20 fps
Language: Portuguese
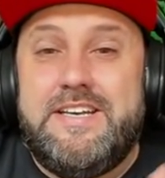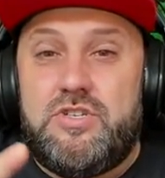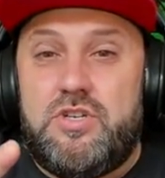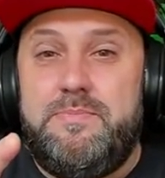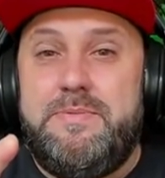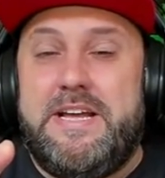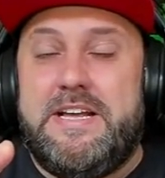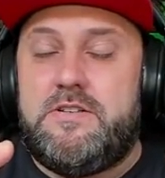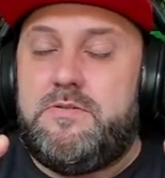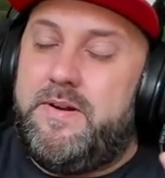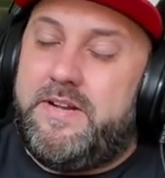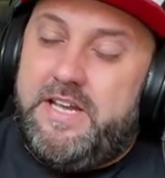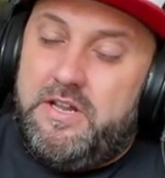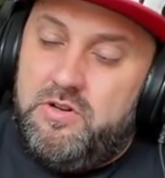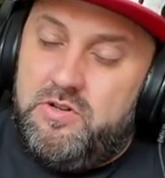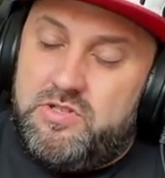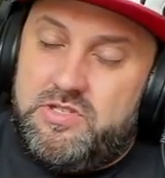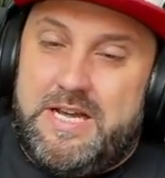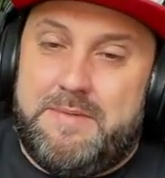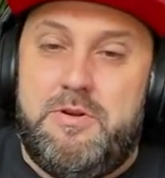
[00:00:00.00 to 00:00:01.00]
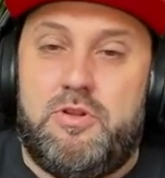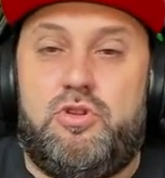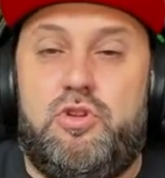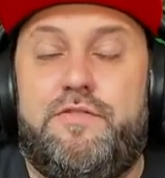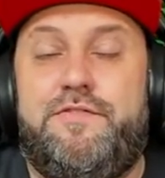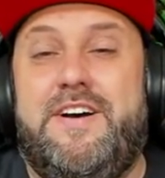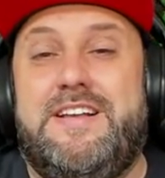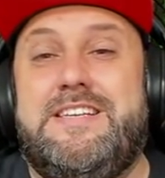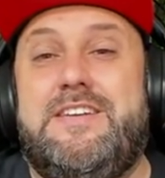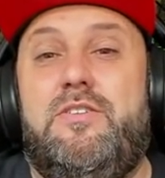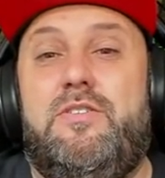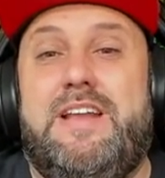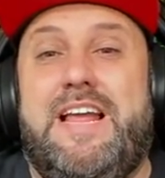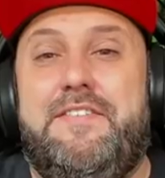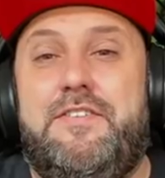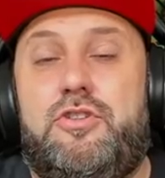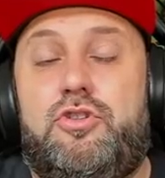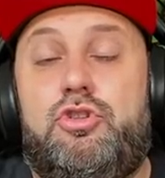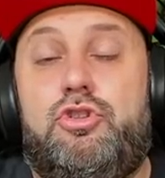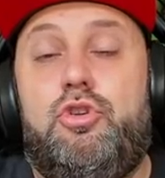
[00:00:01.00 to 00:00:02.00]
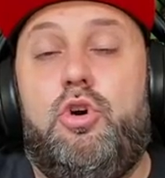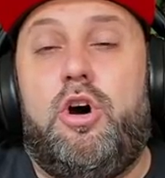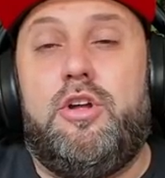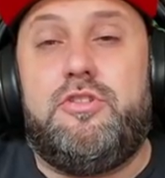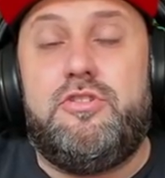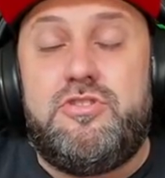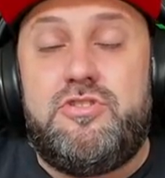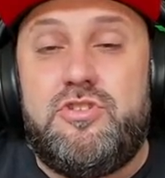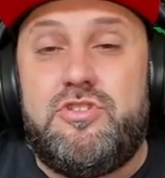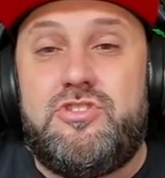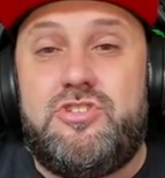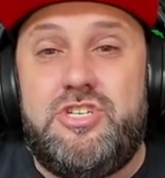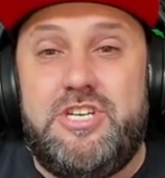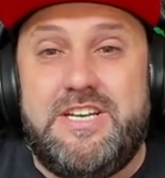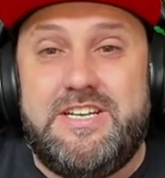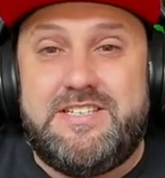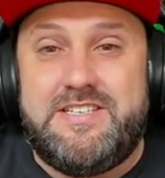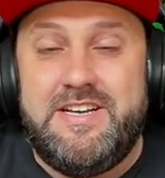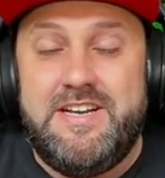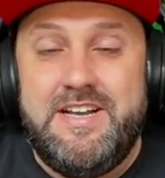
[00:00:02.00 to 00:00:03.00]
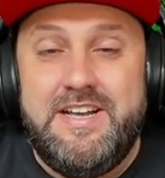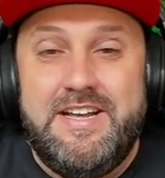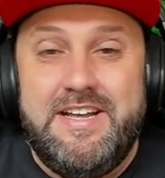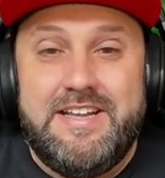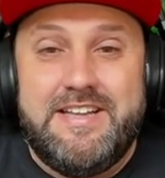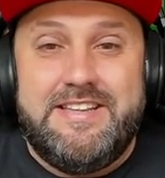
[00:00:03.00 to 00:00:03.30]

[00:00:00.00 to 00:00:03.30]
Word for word: Isso mesmo, pra quem não sabe, eu tô fazendo live todos os dias